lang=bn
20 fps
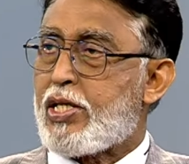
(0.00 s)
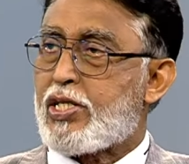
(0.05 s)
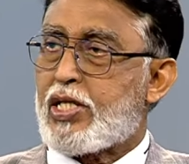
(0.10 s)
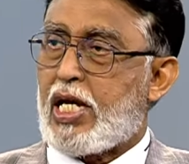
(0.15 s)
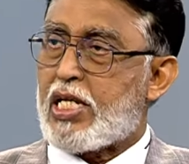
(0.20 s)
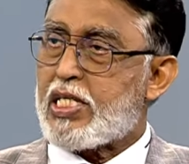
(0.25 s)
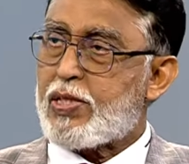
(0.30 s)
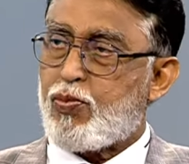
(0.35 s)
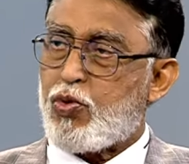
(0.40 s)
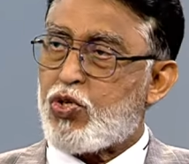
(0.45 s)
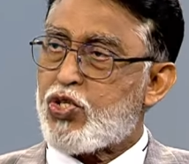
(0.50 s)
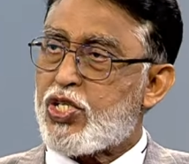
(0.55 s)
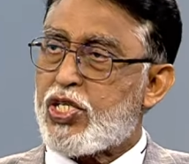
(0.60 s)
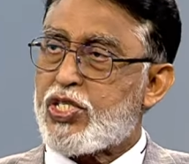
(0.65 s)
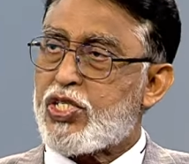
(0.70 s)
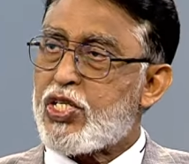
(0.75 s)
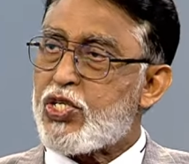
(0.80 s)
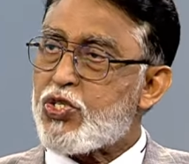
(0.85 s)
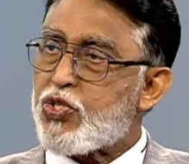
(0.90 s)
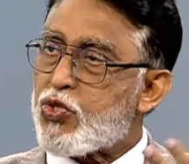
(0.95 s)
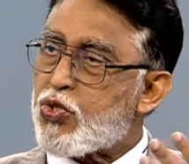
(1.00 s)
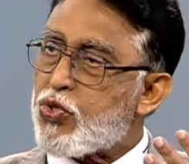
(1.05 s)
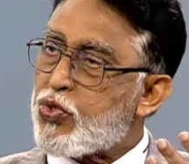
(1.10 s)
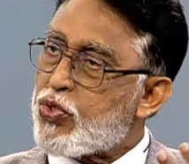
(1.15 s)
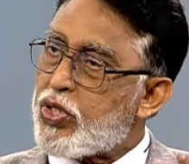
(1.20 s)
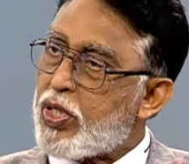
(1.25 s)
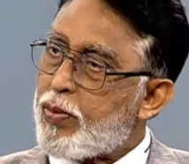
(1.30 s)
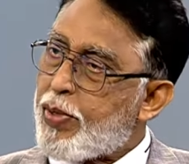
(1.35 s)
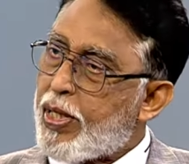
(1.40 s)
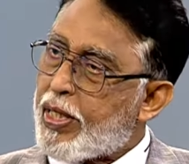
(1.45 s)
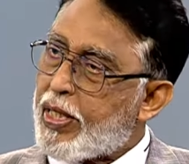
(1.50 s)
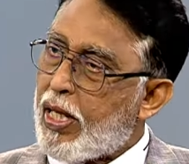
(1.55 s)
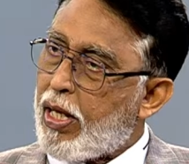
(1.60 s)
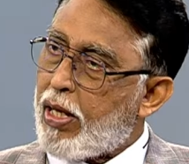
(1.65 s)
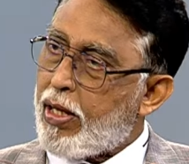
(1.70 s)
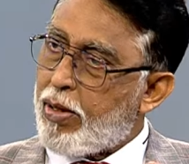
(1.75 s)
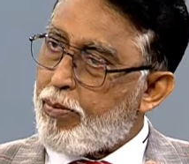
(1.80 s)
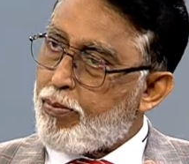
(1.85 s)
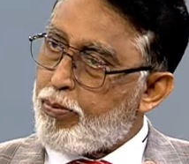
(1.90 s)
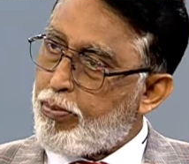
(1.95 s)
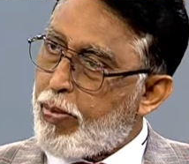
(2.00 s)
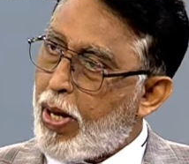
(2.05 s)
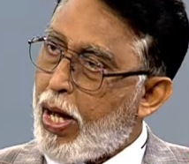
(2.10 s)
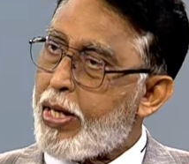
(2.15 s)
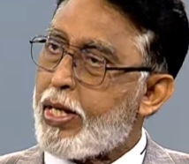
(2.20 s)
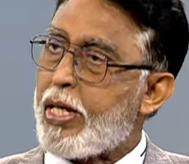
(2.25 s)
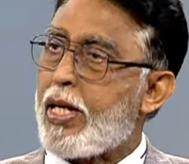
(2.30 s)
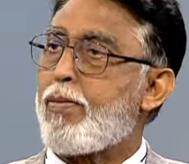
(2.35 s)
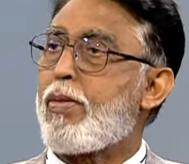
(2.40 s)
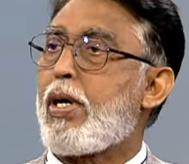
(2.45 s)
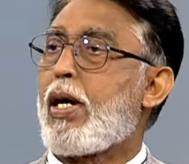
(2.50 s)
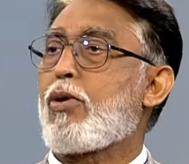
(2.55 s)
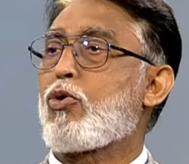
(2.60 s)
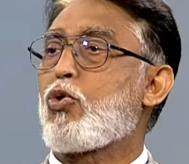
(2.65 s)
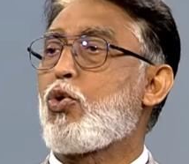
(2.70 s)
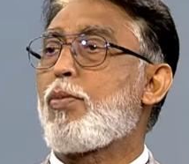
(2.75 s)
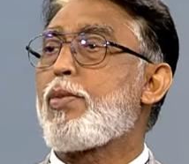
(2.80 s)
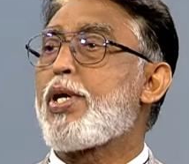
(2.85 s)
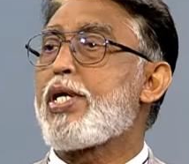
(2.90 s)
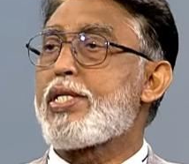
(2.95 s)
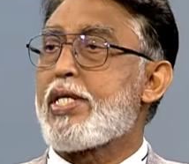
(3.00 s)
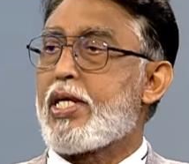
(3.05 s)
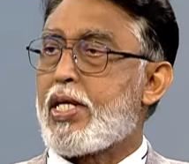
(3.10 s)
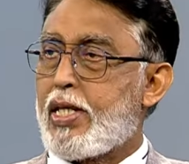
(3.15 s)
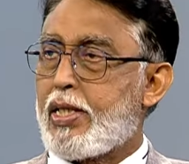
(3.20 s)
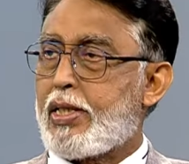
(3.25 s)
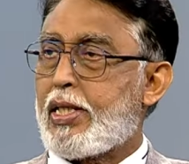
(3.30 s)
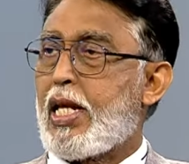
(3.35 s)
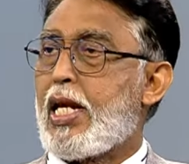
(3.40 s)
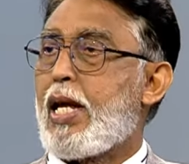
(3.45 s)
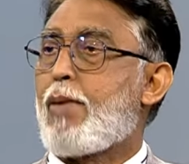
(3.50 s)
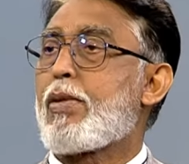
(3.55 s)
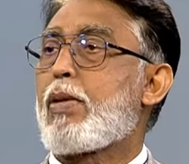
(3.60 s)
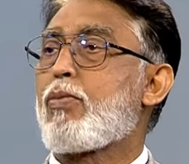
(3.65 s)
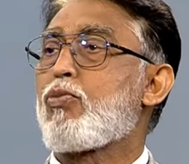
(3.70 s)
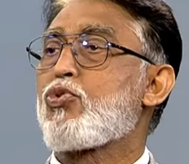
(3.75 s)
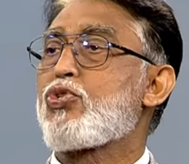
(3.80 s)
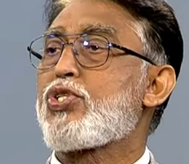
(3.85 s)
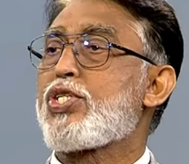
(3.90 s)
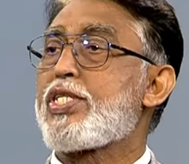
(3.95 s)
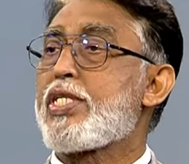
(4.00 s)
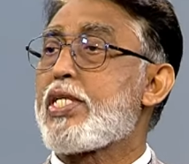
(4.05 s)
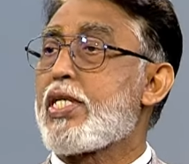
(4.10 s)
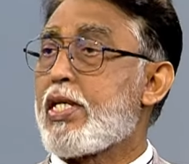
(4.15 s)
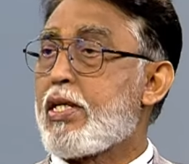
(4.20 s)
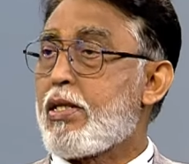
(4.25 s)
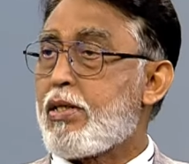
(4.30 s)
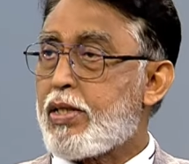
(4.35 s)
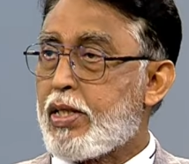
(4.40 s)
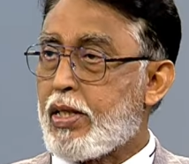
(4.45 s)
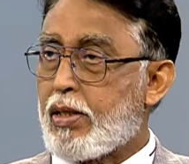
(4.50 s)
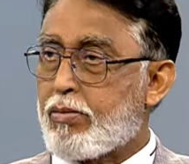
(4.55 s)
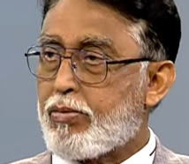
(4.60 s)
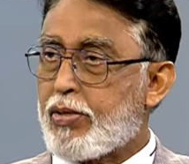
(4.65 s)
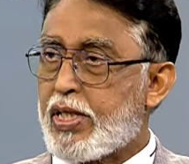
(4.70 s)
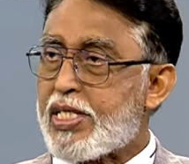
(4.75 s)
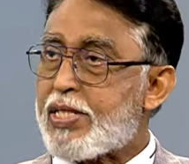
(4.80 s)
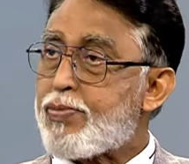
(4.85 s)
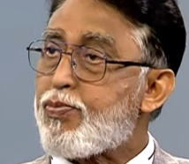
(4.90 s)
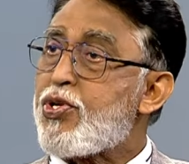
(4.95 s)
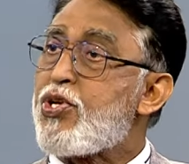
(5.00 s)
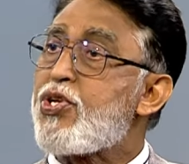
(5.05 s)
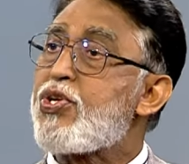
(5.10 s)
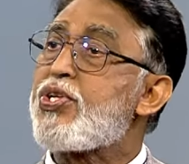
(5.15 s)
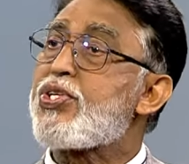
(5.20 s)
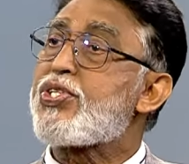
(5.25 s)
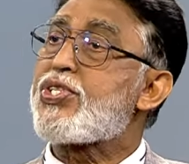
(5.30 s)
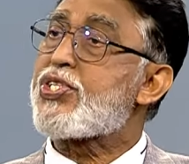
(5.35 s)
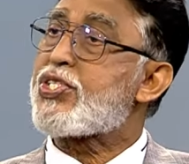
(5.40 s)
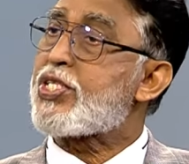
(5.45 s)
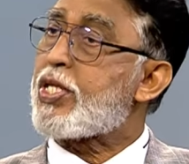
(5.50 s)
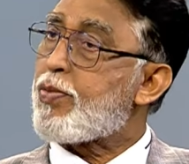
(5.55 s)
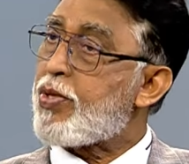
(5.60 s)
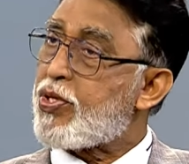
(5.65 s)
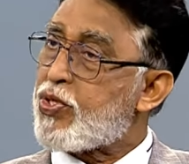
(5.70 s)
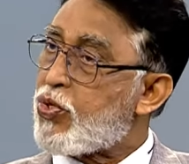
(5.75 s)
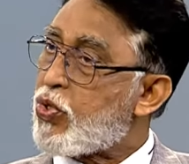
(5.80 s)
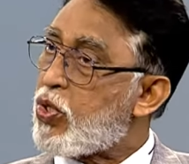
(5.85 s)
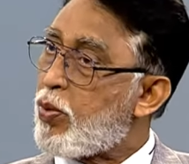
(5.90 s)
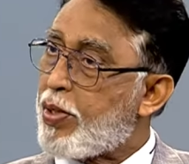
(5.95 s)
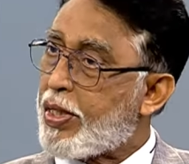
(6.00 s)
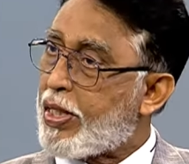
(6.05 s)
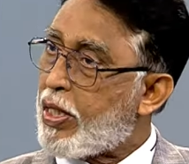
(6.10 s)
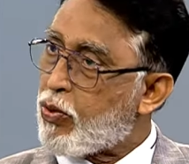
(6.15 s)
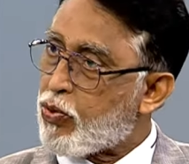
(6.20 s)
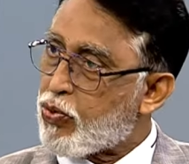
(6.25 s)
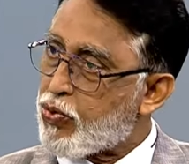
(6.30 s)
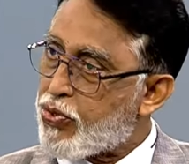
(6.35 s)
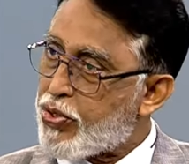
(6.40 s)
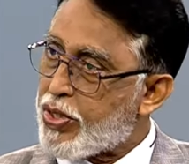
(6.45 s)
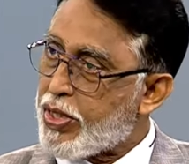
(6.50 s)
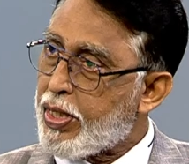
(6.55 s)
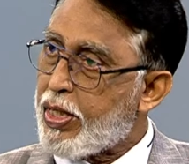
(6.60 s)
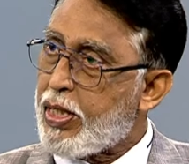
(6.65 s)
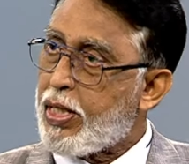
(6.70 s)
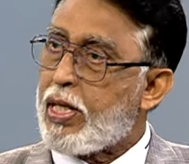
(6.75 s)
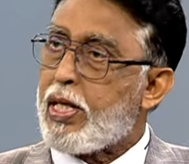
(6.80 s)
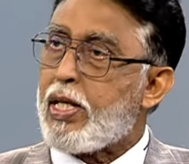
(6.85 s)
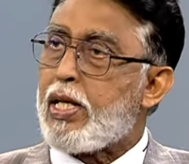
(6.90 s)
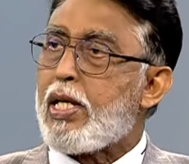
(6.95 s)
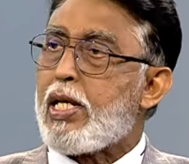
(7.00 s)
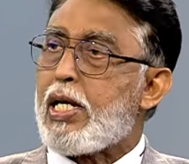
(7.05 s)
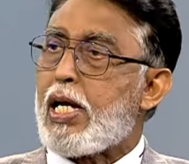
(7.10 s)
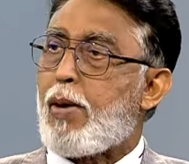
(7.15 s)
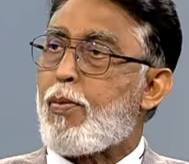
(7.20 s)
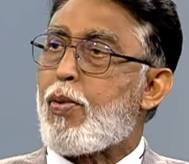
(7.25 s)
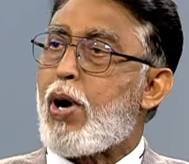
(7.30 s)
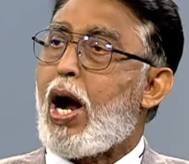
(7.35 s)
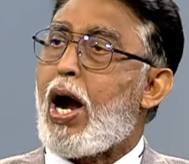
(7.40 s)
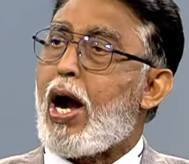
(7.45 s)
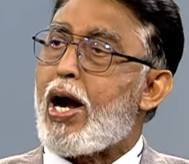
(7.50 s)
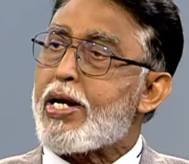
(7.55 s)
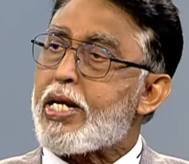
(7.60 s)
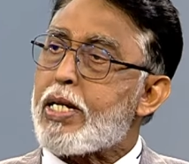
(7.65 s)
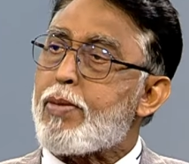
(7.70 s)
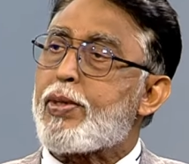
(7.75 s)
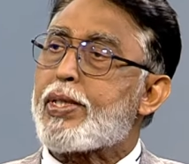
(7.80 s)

শ্বাস প্রশ্বাসের জন্য যদি ব্যথা বাড়ে বা কমে যায় তাহলে আমরা বুঝি যে এটা রেসপিরেটরি সিস্টেমের জন্য ব্যথা হচ্ছে এবং হার্টের